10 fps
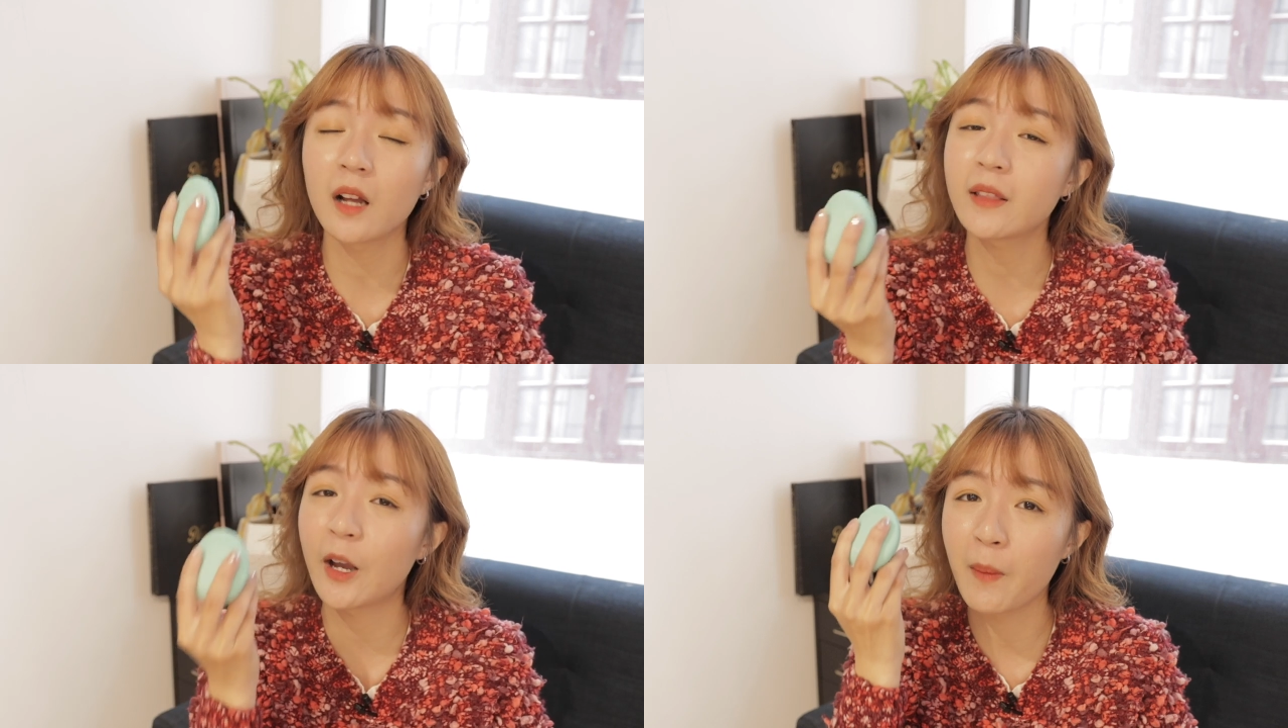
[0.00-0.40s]

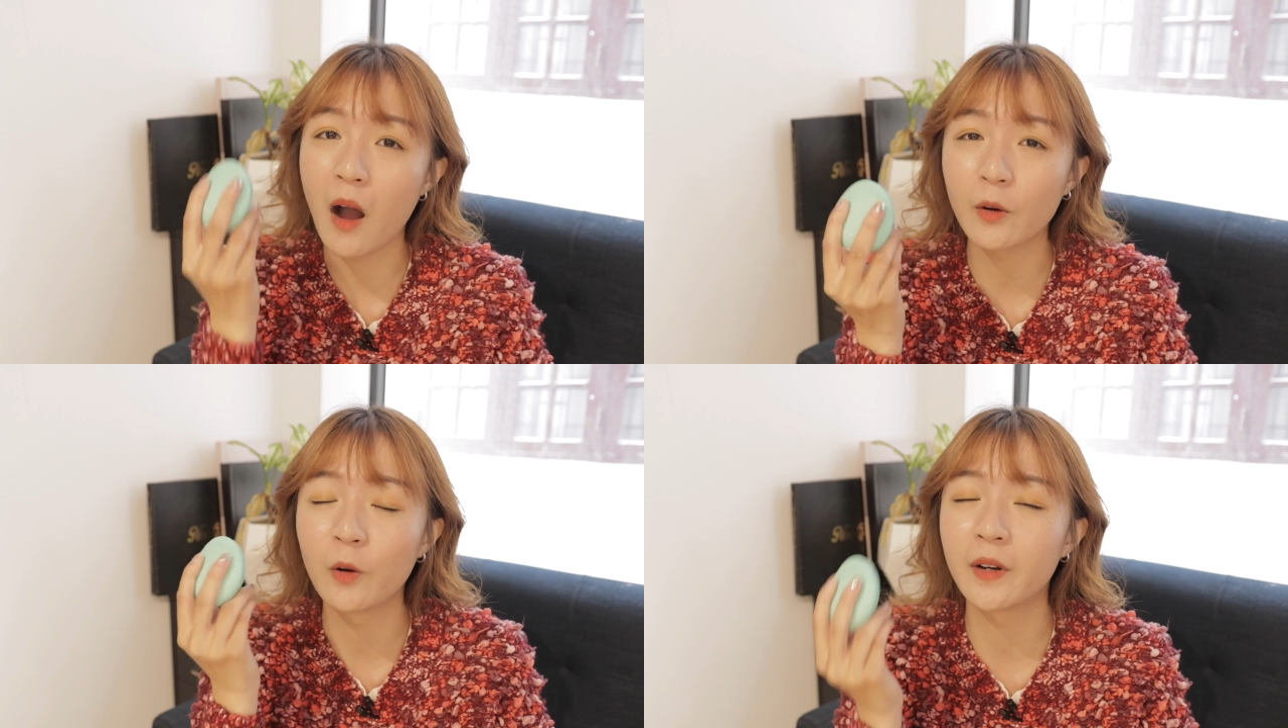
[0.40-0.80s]
có tạo
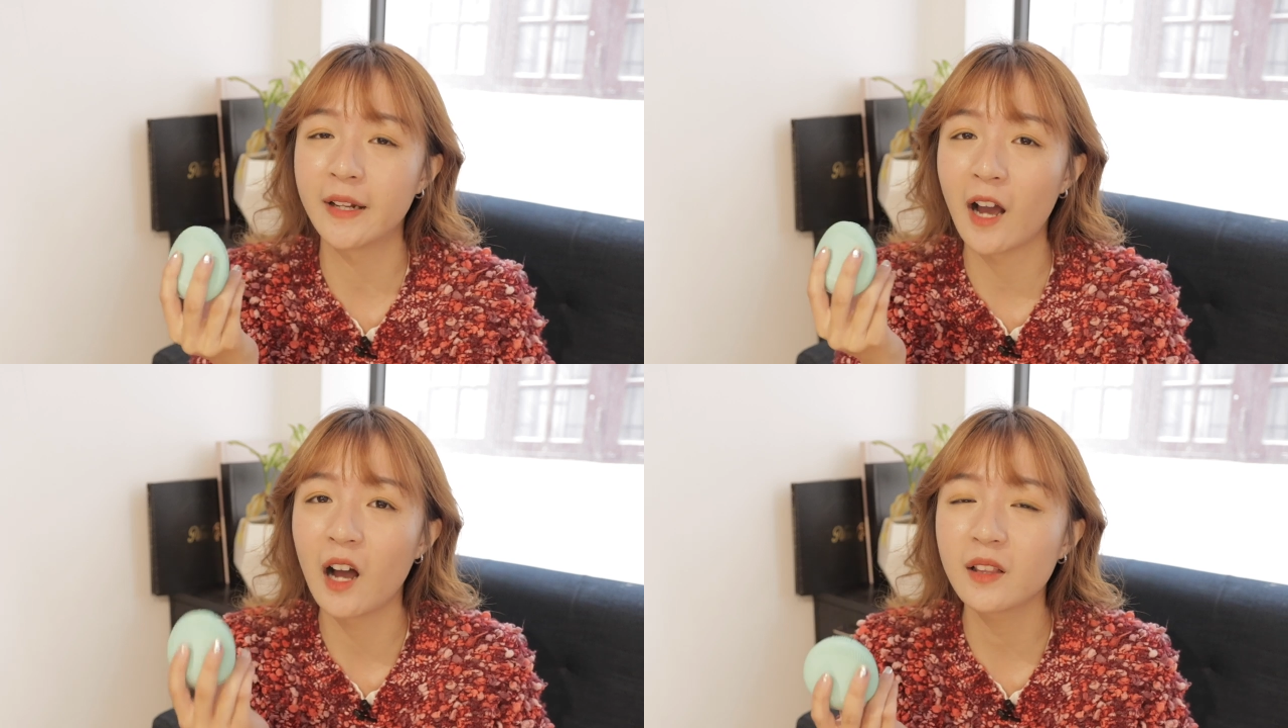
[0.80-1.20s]
bọt đồ
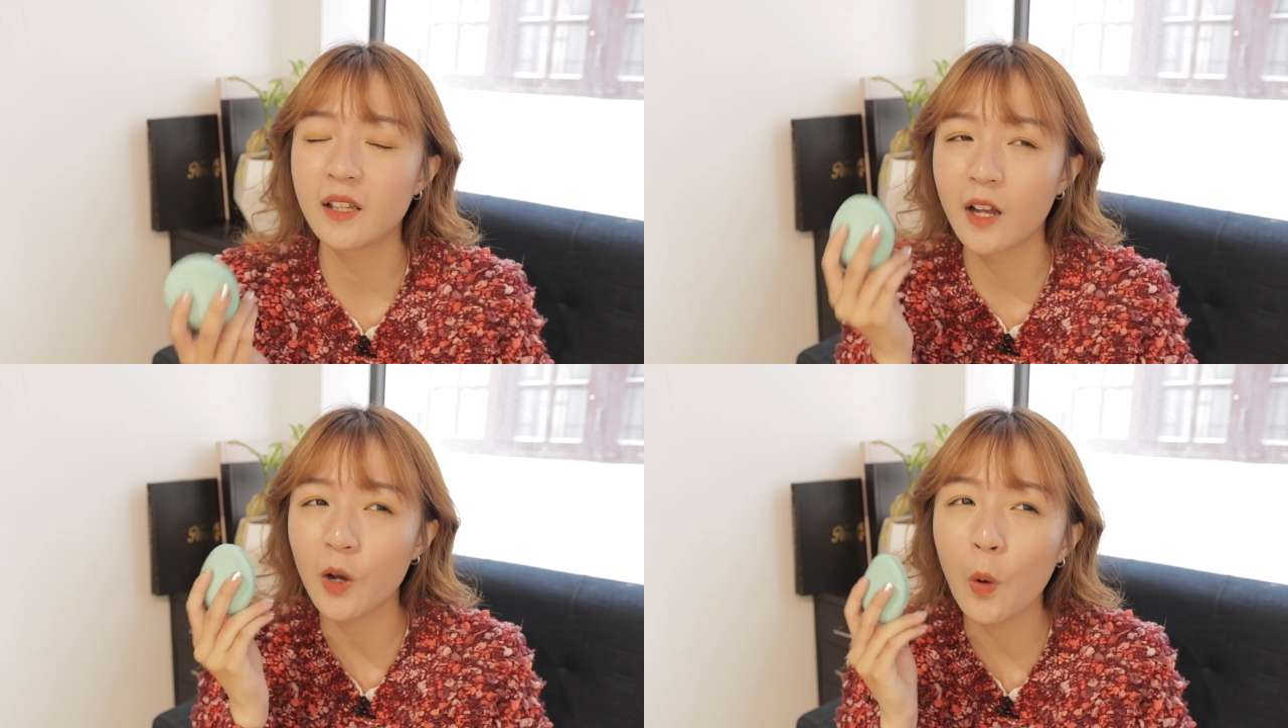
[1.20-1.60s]
này nọ
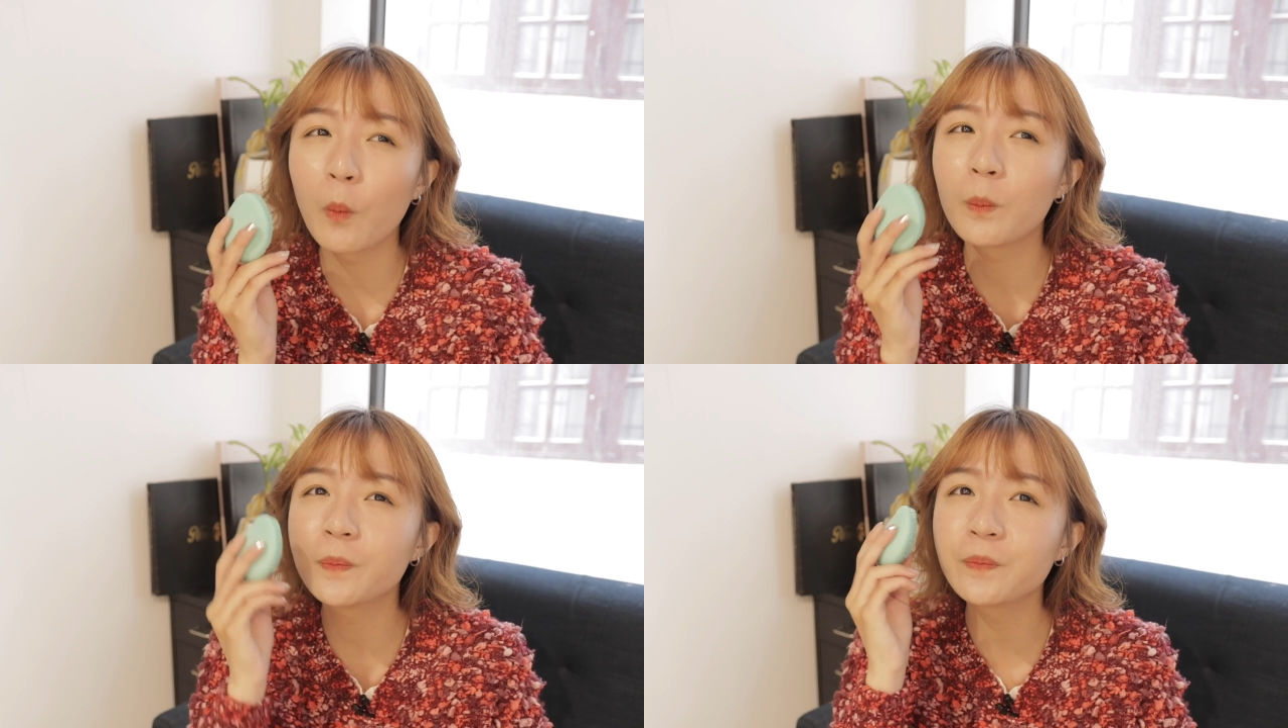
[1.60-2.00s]
thì nó
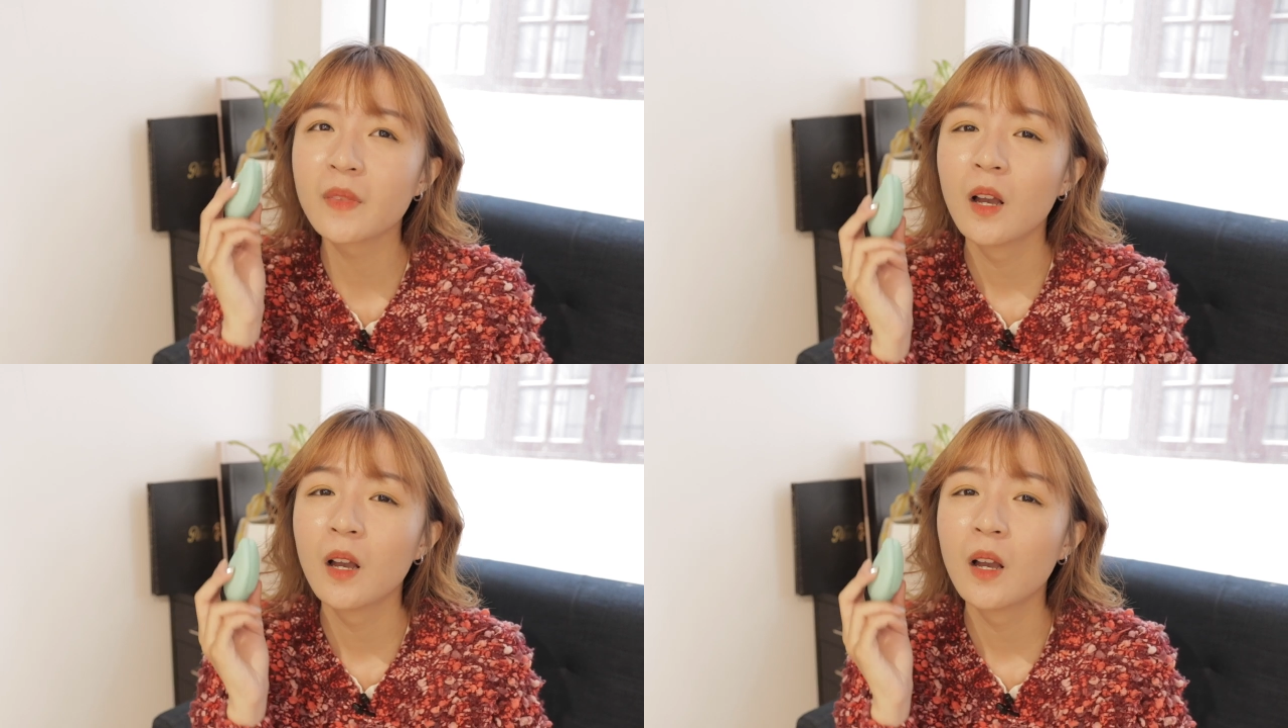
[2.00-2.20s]
cũng